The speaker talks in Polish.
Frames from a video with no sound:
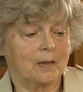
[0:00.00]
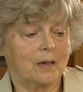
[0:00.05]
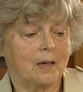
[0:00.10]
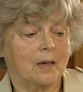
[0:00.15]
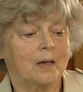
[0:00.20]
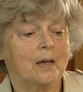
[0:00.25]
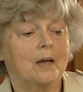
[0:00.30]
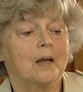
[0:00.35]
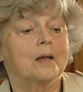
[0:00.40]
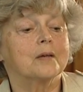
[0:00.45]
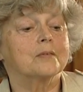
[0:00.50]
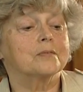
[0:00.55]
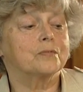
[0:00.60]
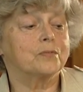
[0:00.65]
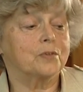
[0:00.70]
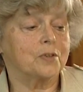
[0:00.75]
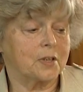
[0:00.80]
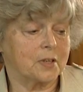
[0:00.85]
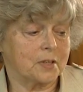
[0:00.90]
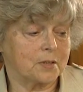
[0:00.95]
Tam,
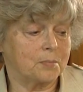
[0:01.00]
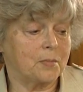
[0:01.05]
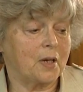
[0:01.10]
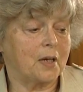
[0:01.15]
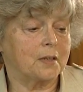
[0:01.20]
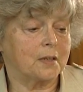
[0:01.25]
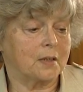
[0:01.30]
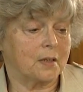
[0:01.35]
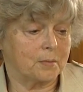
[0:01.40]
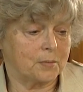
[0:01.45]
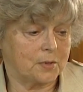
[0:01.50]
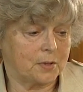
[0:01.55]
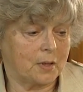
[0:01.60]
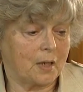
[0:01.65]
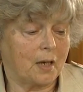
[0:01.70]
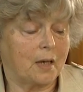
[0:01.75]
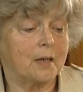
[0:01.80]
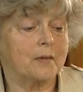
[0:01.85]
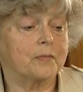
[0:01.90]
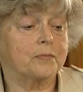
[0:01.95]
wujek z majtkiem,
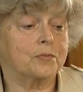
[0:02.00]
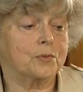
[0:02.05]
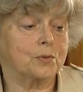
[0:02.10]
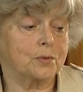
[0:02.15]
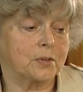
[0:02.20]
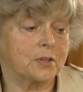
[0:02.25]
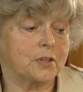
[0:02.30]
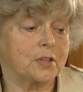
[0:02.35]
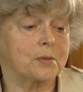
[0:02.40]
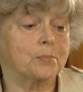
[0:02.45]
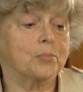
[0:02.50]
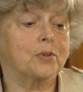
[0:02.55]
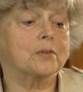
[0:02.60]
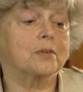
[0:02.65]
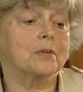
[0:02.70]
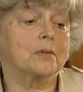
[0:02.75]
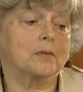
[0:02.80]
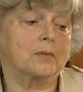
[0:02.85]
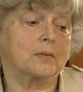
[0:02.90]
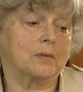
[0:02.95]
ale wkrótce, bo
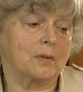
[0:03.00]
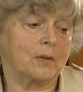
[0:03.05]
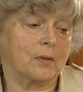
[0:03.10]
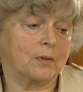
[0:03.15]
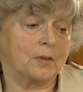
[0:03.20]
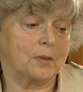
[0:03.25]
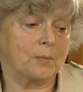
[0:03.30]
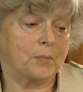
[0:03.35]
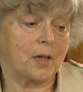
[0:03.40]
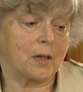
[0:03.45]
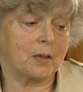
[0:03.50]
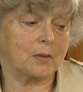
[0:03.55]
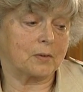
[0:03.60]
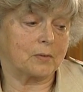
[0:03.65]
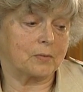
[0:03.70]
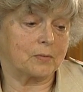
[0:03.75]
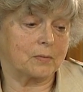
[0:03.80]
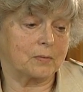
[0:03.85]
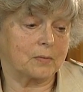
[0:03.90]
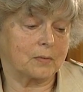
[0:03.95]
to o, o tym, jak
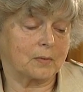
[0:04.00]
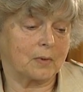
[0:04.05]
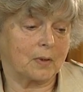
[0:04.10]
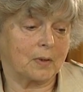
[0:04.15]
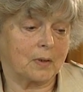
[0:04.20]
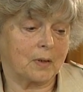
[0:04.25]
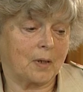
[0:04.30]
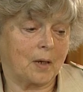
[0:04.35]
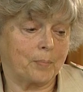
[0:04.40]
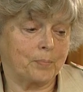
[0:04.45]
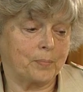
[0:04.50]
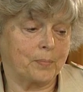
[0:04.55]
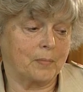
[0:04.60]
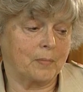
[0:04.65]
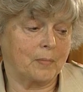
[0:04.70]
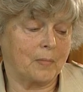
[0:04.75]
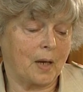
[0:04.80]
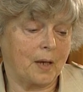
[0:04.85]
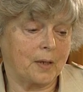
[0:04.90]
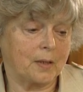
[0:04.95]
to
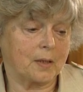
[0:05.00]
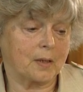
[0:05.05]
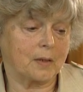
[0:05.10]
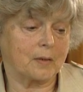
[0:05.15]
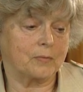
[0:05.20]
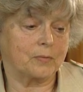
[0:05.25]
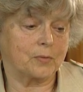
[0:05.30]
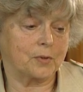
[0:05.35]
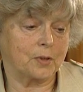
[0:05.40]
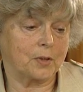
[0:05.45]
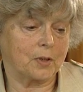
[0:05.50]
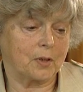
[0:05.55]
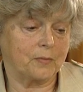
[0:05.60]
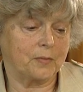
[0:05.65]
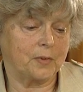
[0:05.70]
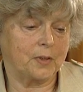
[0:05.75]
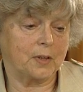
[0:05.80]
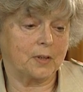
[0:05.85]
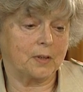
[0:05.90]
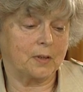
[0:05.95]
majtek
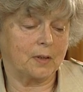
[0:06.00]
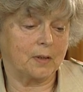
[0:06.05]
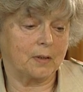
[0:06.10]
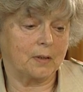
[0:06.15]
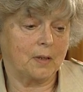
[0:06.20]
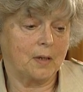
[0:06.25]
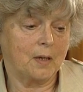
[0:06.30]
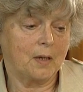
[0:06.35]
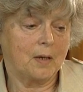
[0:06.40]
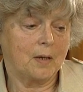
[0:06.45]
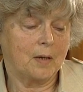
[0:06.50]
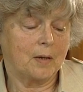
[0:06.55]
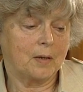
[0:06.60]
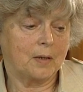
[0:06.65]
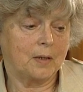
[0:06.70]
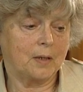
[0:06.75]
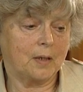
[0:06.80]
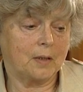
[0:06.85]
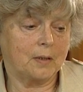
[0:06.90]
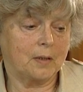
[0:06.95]
wujkowi jeden
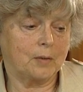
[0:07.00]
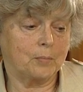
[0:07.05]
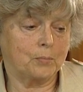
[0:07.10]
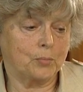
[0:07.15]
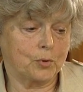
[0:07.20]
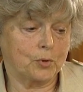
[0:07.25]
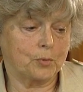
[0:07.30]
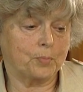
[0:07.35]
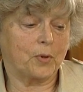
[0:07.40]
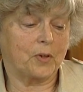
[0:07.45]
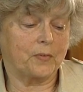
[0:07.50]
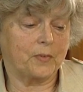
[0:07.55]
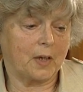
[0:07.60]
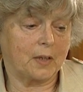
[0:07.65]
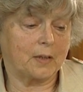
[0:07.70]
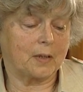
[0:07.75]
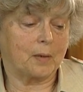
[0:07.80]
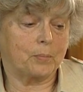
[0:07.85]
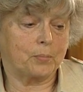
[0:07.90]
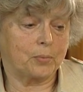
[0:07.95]
Jeden but
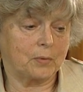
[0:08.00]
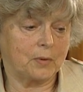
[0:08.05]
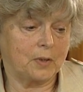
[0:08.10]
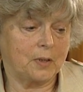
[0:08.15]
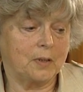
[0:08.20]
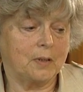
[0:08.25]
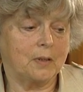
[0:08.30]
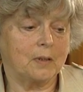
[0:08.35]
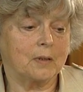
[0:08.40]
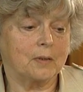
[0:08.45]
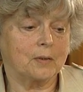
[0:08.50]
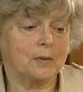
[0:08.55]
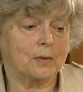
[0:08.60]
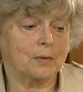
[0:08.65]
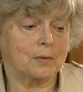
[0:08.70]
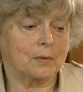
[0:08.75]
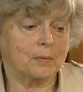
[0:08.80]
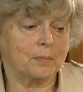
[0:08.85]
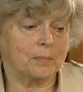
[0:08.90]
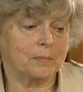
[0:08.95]
powiada płynie,
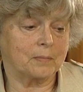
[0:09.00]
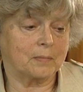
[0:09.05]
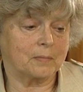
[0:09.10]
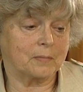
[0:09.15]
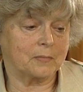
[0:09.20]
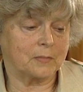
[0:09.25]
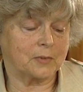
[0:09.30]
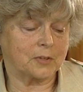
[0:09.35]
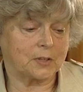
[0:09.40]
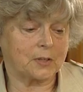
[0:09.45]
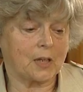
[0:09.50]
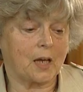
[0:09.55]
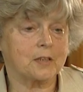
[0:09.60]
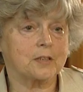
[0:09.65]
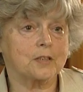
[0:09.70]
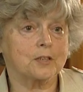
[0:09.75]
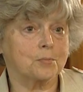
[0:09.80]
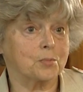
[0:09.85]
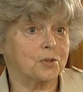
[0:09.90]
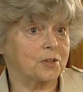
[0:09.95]
mm,
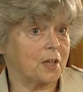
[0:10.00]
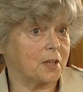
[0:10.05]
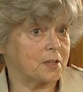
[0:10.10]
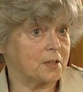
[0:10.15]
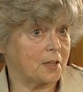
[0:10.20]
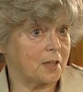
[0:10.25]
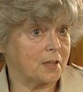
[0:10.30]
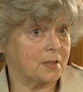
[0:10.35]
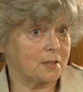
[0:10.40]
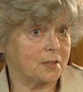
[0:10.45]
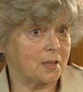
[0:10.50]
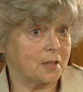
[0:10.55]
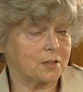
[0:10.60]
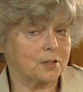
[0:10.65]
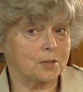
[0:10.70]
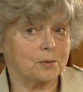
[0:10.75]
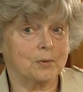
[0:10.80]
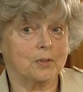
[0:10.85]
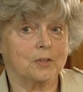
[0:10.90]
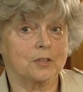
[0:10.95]
starczyć, bo tak się raz
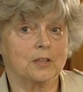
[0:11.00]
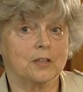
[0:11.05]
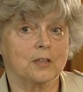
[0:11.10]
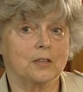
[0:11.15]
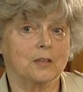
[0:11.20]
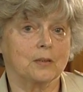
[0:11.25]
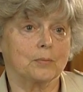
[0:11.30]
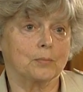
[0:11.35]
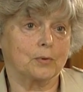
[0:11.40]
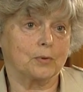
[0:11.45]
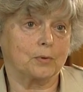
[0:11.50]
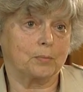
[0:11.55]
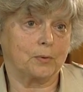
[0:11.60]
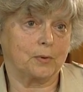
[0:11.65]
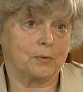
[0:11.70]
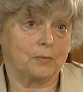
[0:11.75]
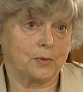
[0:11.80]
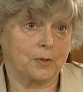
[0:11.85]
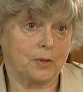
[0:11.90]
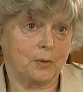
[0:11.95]
zdarzyło, że jeden but
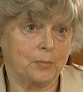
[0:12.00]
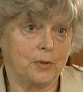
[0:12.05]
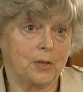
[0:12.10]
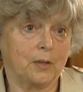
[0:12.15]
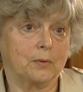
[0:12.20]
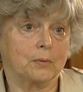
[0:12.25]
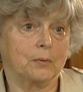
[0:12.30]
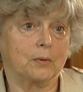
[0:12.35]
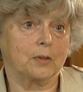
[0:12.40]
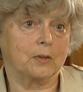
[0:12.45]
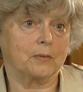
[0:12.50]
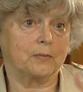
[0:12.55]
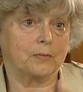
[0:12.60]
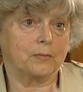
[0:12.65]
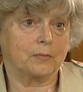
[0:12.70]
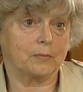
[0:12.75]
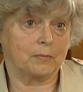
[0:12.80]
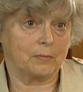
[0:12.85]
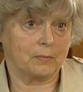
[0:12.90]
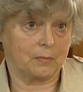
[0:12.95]
był w dziobie, a drugi
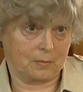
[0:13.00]
w